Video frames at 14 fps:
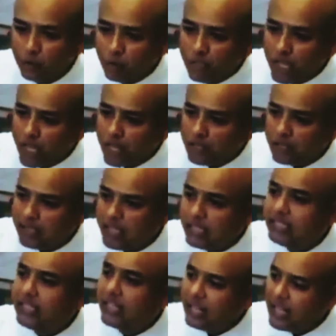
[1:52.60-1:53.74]
এই দুর্গের
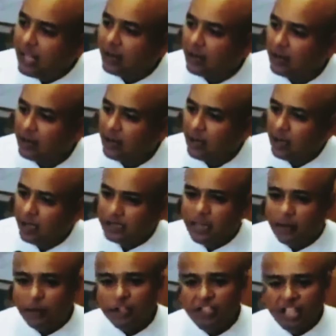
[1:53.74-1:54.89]
যে জেলার
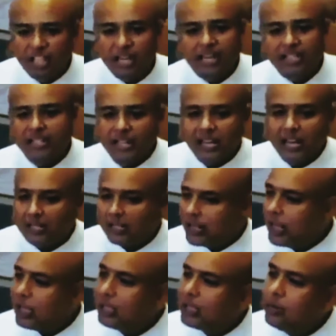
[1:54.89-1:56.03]
যেমন জেলের
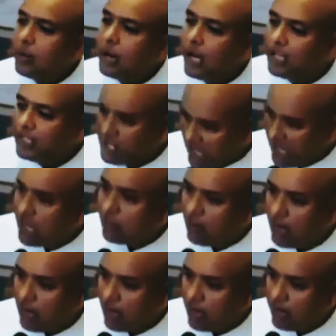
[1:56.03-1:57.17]
জেলারকে কি বলা হয়
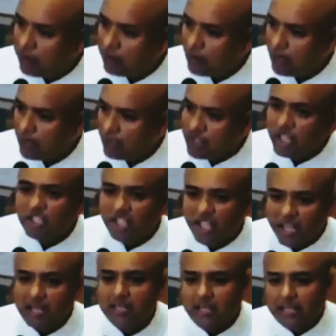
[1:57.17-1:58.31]
জেলার বলা হয় যে
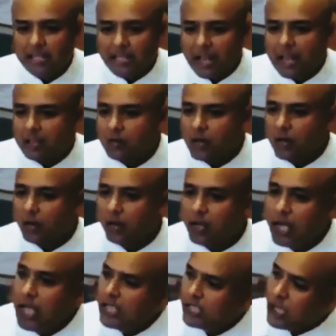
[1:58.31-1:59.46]
জেলটাকে দেখাশোনা
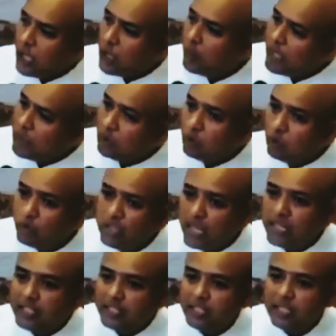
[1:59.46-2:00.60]
করে সেরকম এই
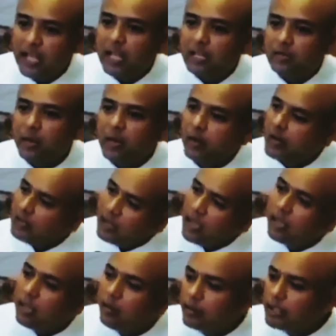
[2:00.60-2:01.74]
দুর্গের যিনি দেখাশোনা করেন
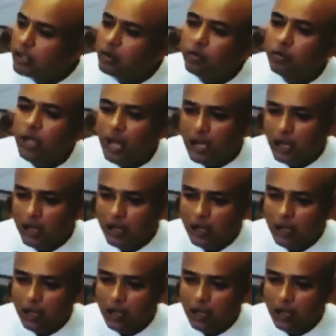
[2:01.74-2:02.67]
তার নাম হচ্ছে দুর্গা